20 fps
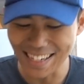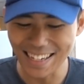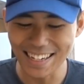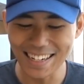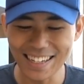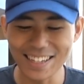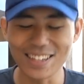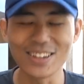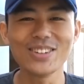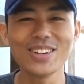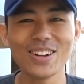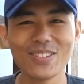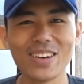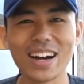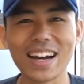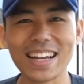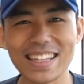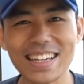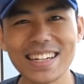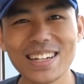Jadi ya udah
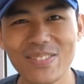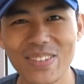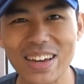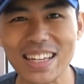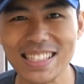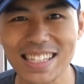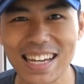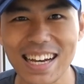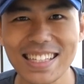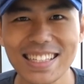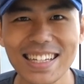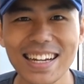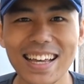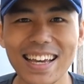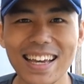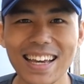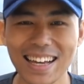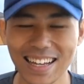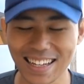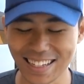makannya di meja aja
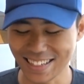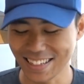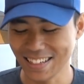lah ya.